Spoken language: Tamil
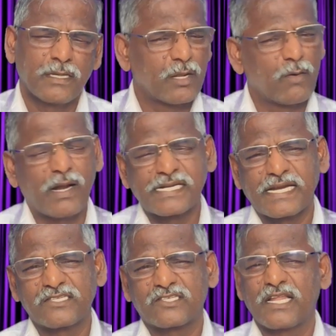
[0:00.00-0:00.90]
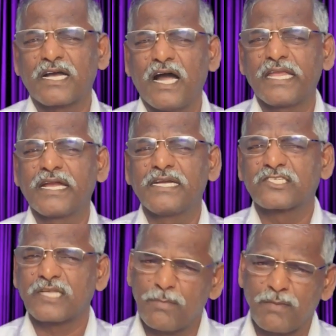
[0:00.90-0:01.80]
நம்முடைய வாழ்க்கையில் சில
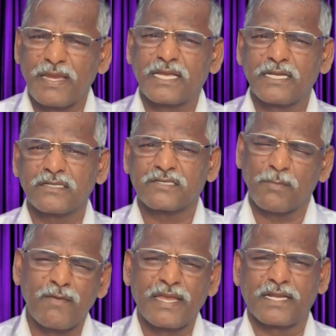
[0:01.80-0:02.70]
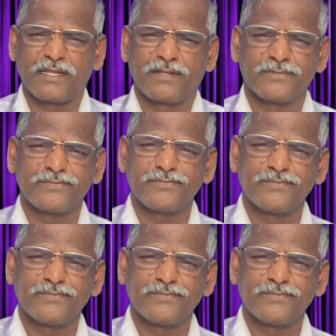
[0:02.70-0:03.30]
காரியங்கள் சம்பவிக்க சம்பவிக்கிறது